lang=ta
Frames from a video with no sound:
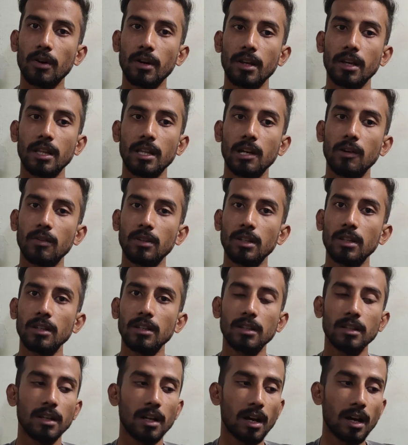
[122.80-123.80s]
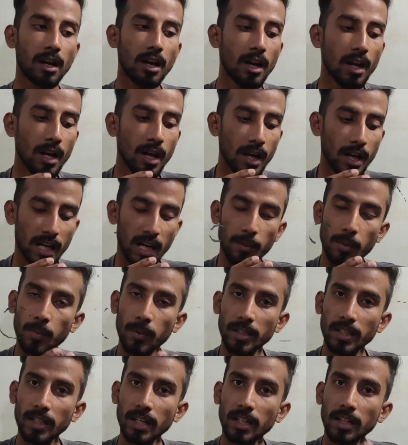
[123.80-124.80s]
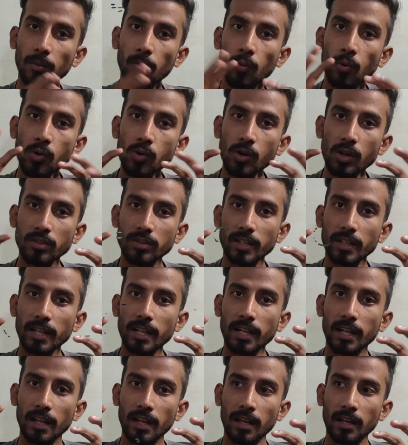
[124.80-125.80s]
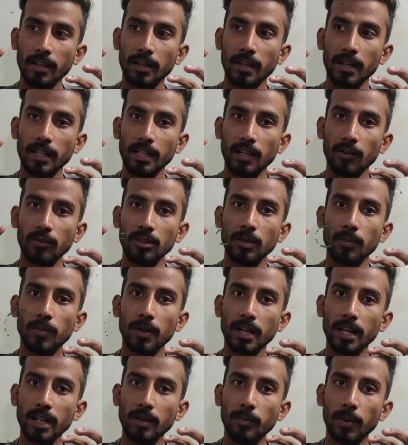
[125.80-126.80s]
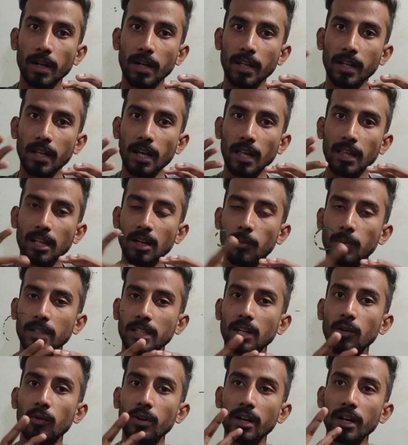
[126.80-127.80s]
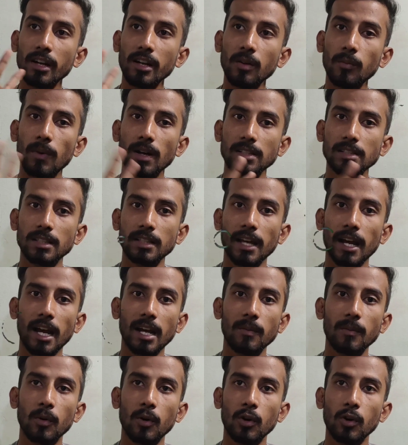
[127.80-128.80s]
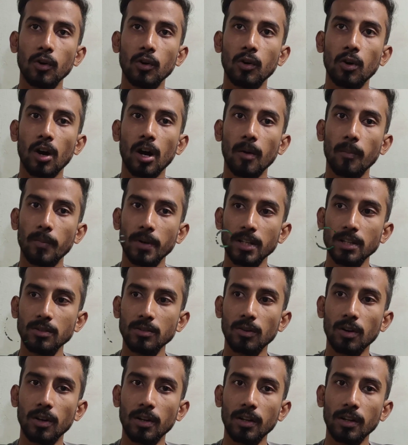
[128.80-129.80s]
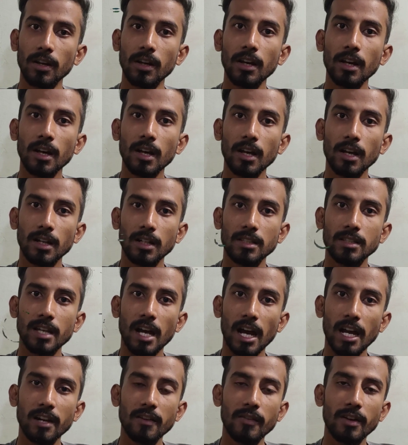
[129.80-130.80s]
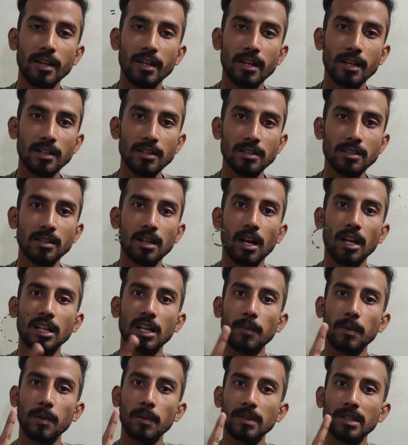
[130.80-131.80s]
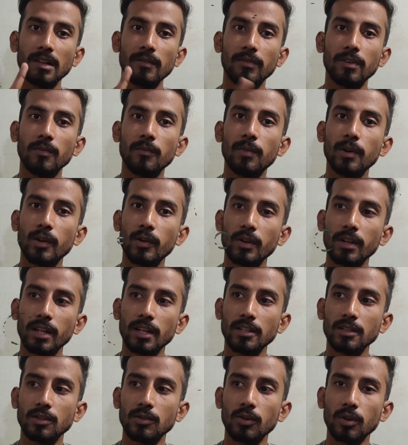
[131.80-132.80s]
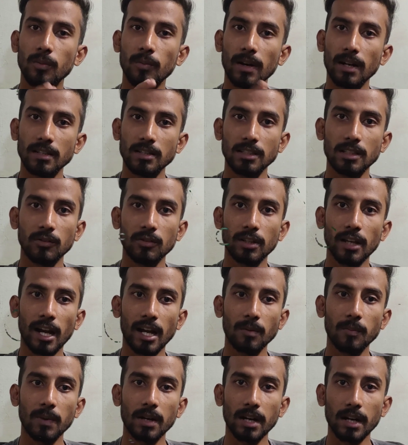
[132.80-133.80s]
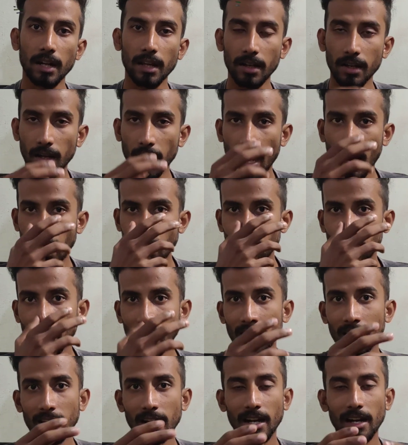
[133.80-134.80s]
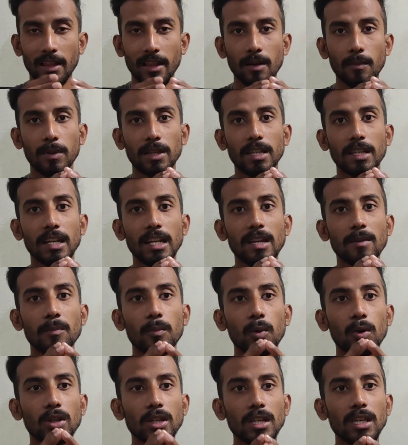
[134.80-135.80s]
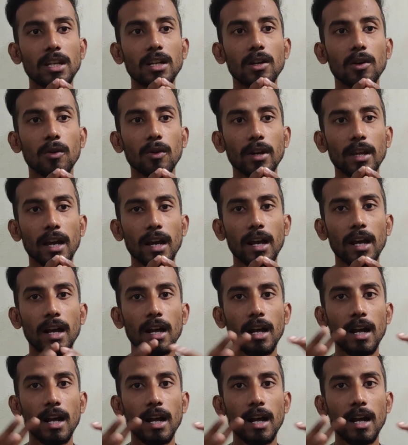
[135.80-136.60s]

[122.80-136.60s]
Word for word: அவரோட இதில் வந்து இருந்துச்சுன்னா நம்ம பார்த்திங்கன்னா அந்த மூணோட சைக்கிளை கரெக்டாக வந்து ப்ரெடிக்ட் பண்ணி அதில் பார்த்திங்கன்னா ஒரு ரெண்டு மாதம் மாதத்தை ஆட் பண்ணணும் அப்படின்னு சொல்லிட்டு ஜான்வரியஸ் அதுக்கப்புறம் பார்த்திங்கன்னா பிப்ரவரியஸ்னு ஒரு மாதத்தை வந்து ஆட் பண்ணுறாரு ஆட் பண்ணதுனால தான் பார்த்திங்கன்னா இப்போதைக்கு இருக்கக்கூடிய